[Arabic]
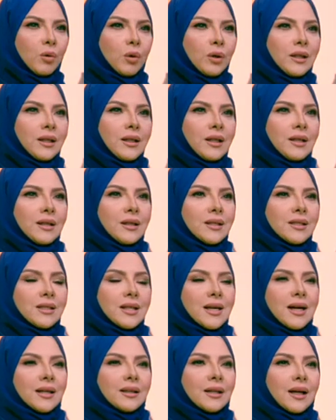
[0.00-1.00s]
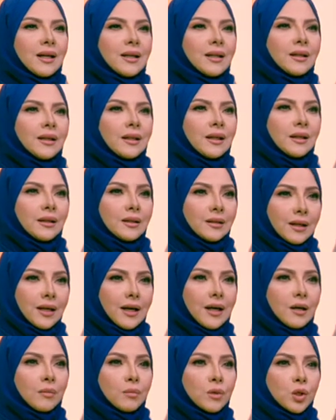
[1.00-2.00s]
او ايه اللي ساعد على
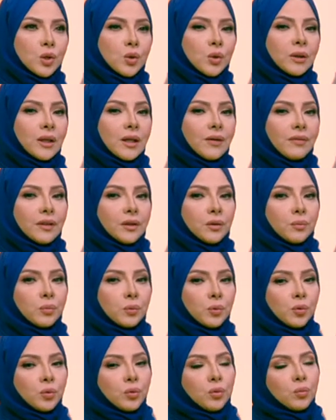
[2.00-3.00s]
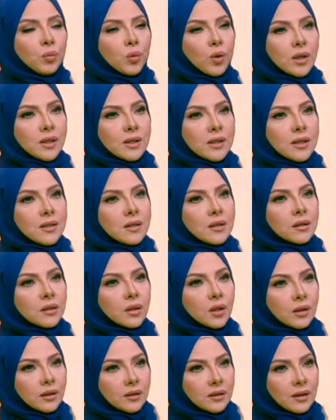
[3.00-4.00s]
نجاح المشروع ده فتكون المؤسسة
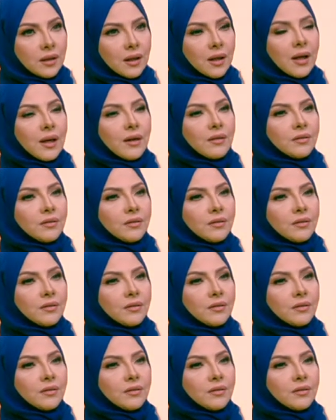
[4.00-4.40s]
الرائدة